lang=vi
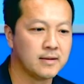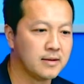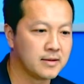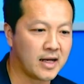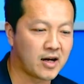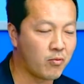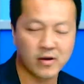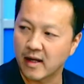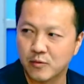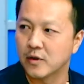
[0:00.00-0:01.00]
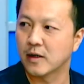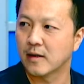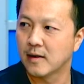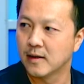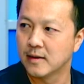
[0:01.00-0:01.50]
sẽ không có thể mua được.
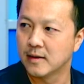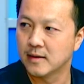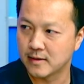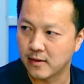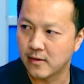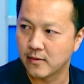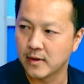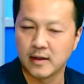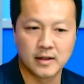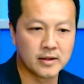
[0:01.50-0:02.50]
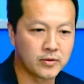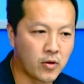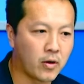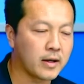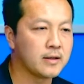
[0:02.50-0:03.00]
Wow. So, ừ.
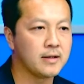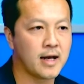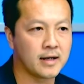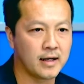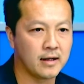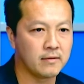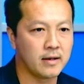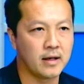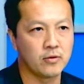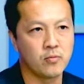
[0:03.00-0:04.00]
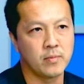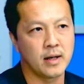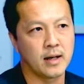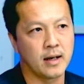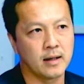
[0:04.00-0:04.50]
Do cái thời gian này và lúc
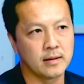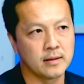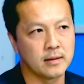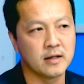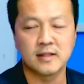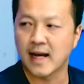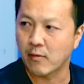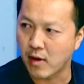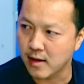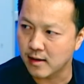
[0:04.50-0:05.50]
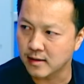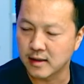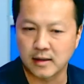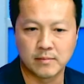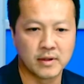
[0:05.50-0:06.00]
mà ít nhà quá đó
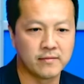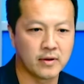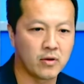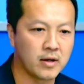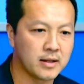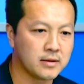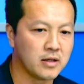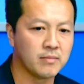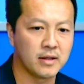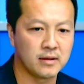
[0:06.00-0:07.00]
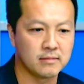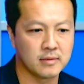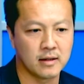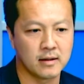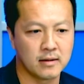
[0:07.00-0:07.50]
thì mình phải có cái chuẩn bị
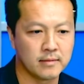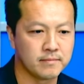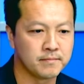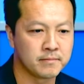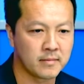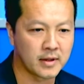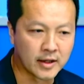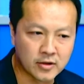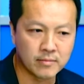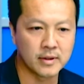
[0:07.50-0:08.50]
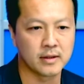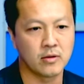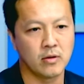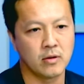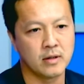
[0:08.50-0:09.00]
uh, để cho mình
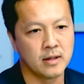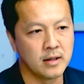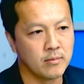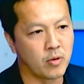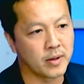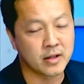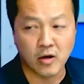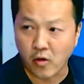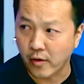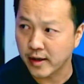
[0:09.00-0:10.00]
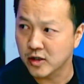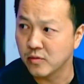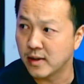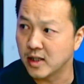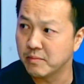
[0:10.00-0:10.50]
có một cái cơ hội. Khi
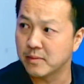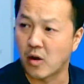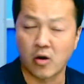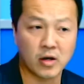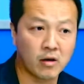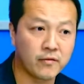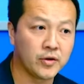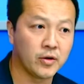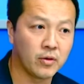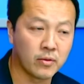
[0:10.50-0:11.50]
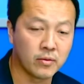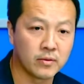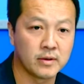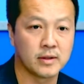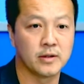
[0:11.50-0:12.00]
mà nếu mình bỏ cái offer vô,
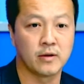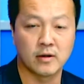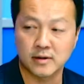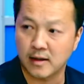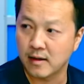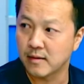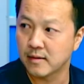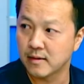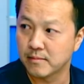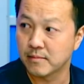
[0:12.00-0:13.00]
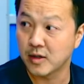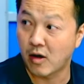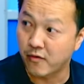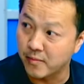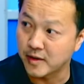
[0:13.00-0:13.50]
người đó sẽ cái
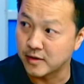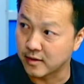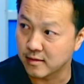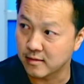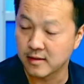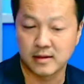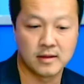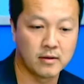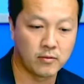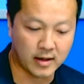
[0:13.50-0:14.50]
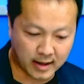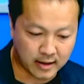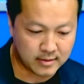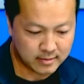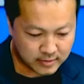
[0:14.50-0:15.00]
offer mình được quan trọng,
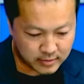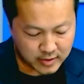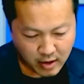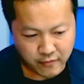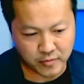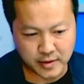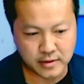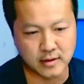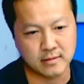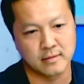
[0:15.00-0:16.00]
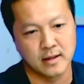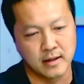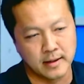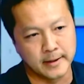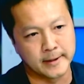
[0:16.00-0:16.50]
cái offer mình được
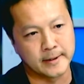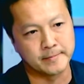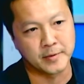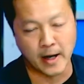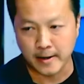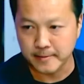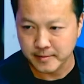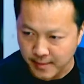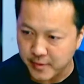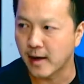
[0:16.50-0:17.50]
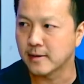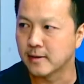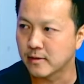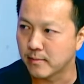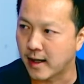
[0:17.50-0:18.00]
Uh, chấp nhận, nhận chấp nhận
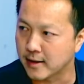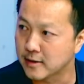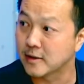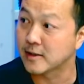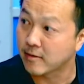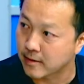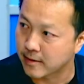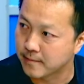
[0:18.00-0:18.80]
được bởi cái người seller